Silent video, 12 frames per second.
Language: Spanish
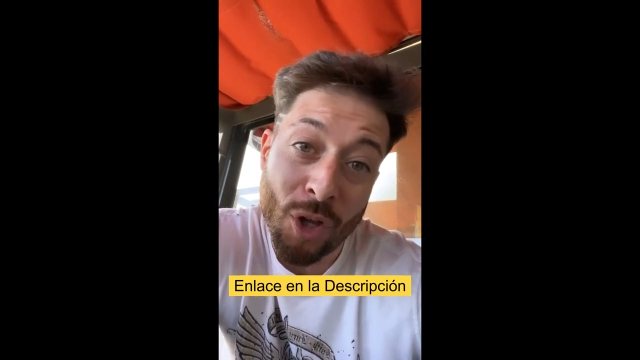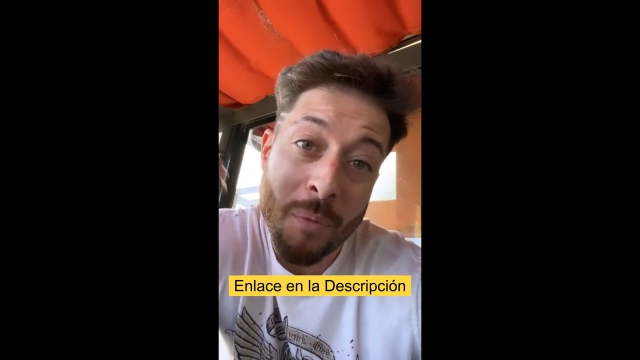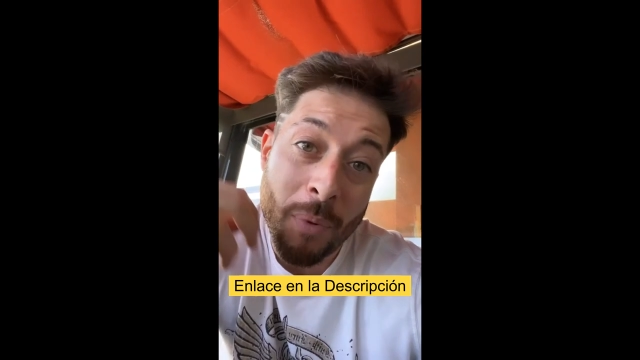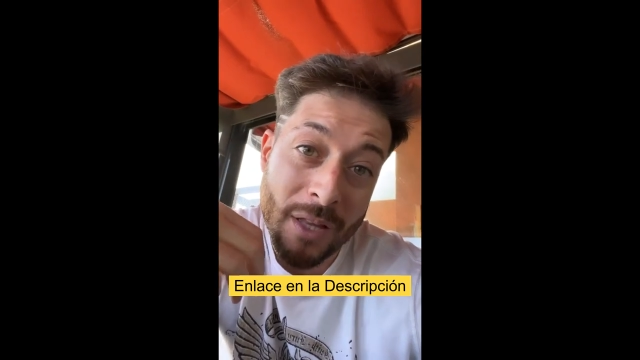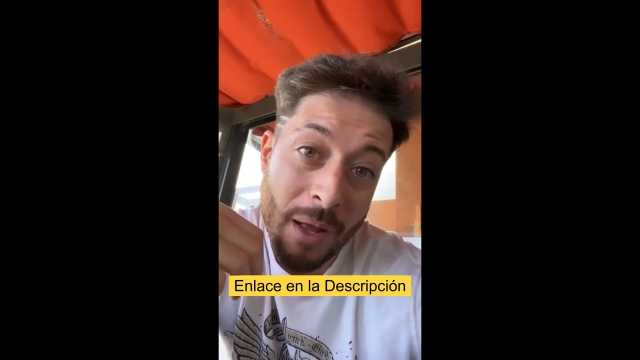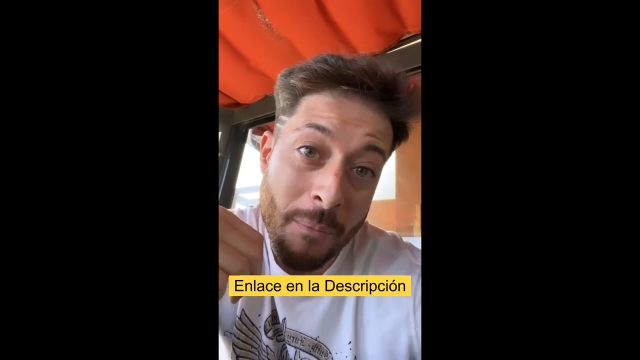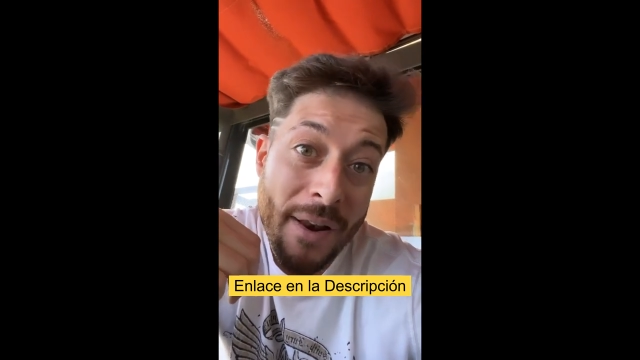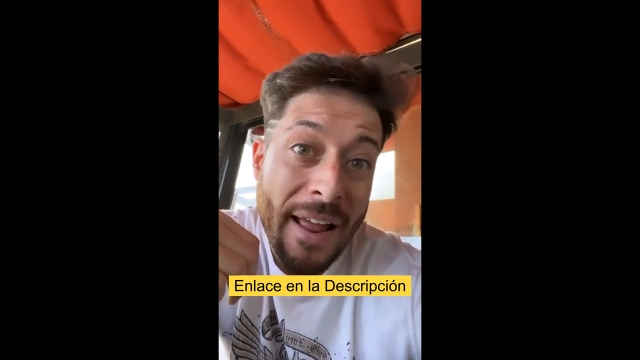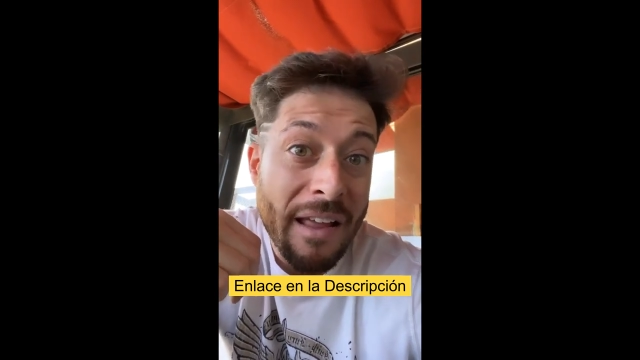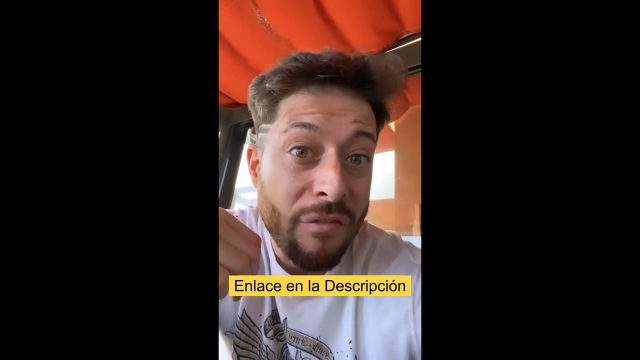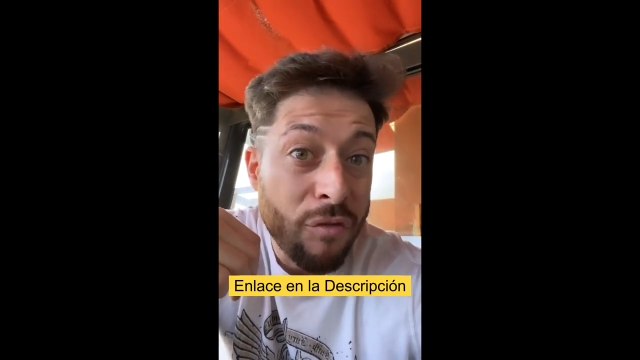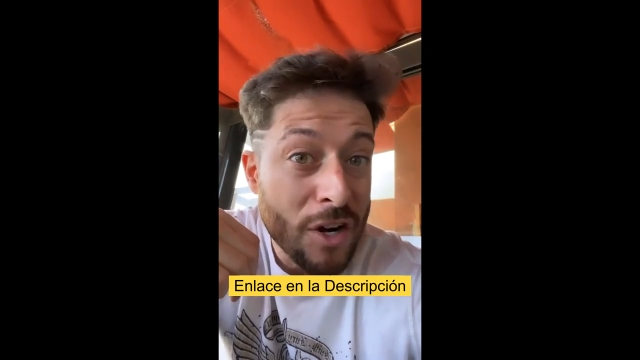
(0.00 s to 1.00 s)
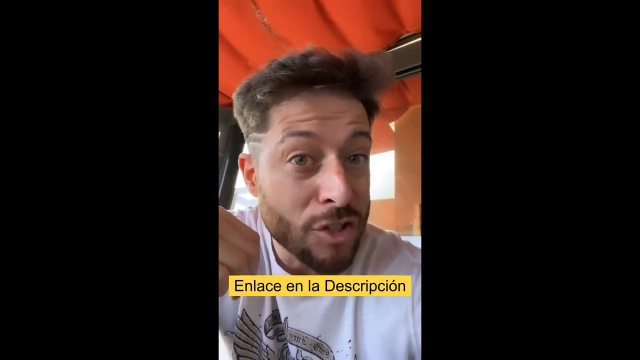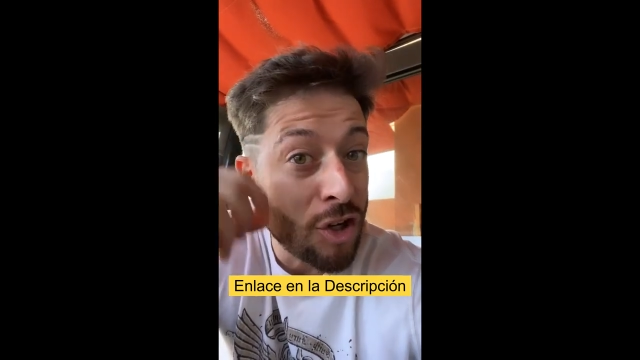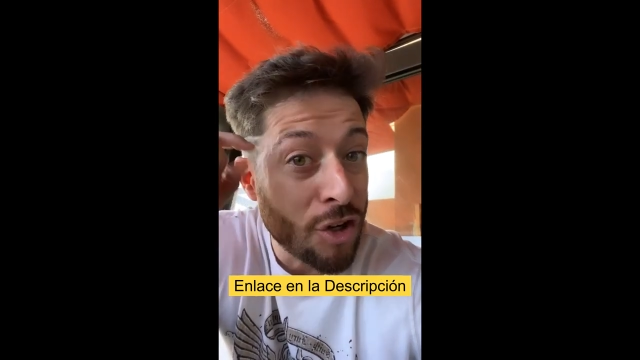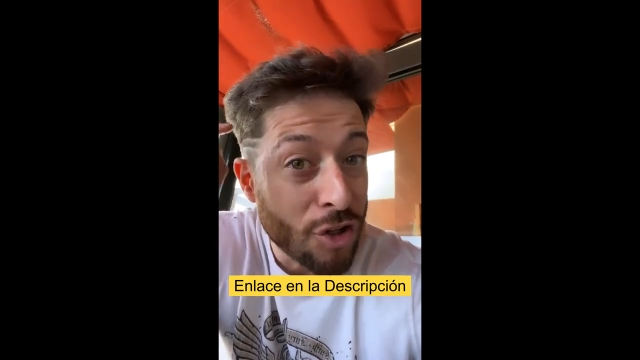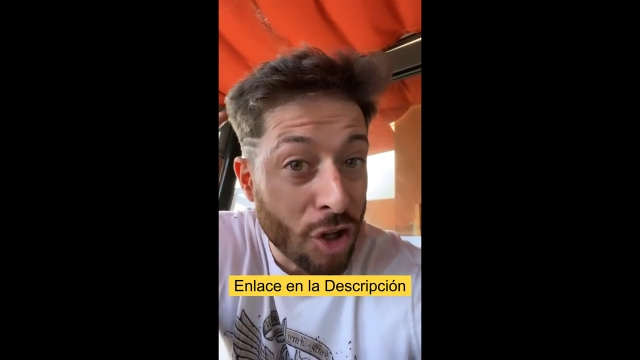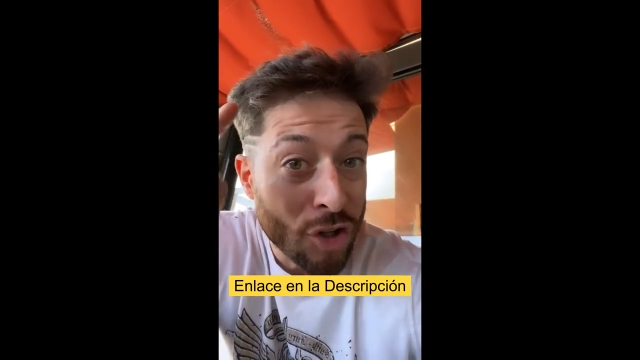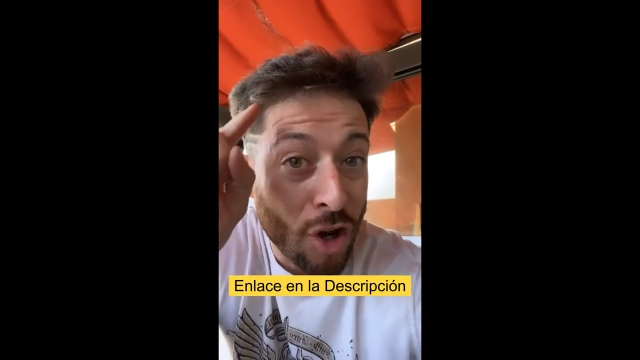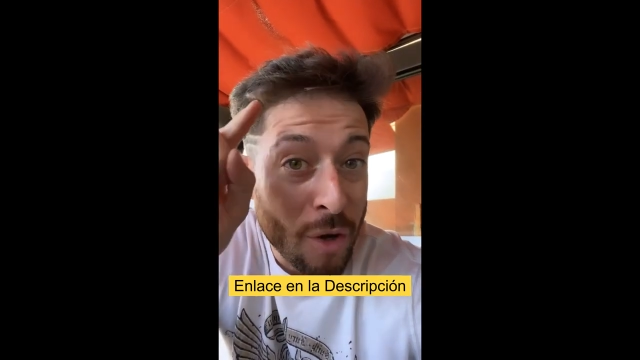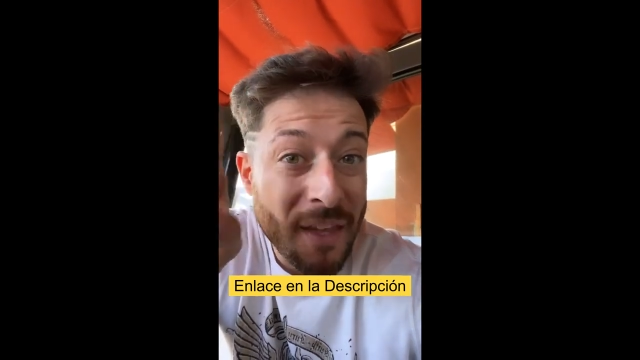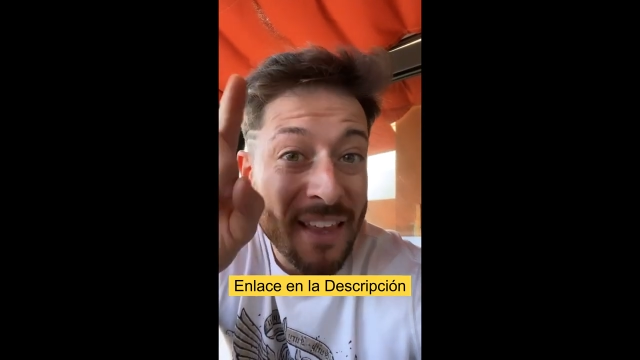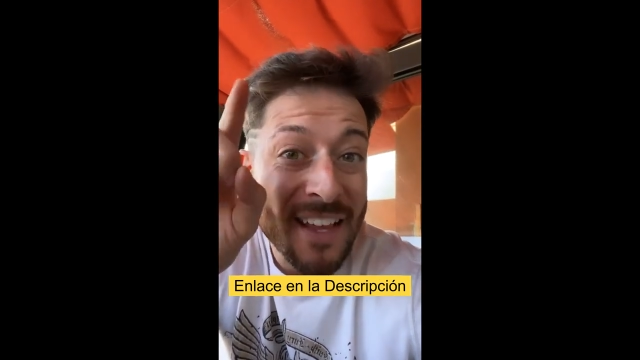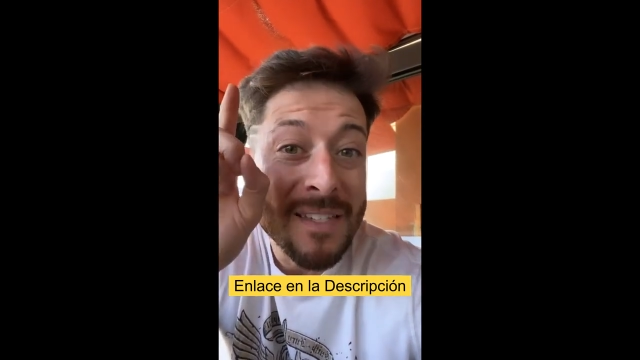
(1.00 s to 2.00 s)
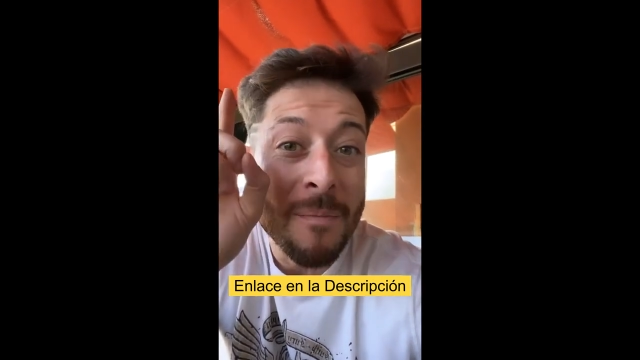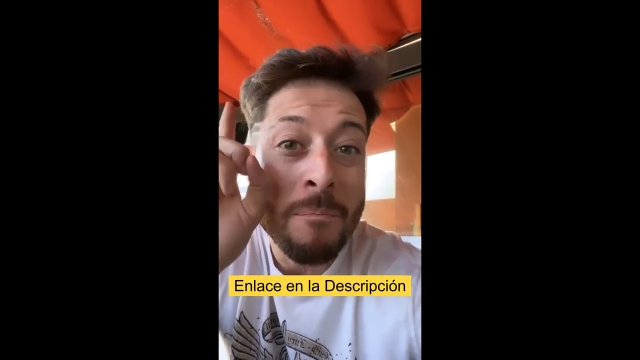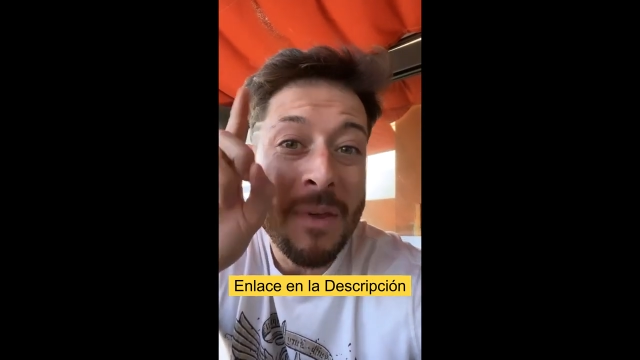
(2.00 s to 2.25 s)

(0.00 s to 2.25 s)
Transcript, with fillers: o dispuesta a poner el esfuerzo, no te olvides,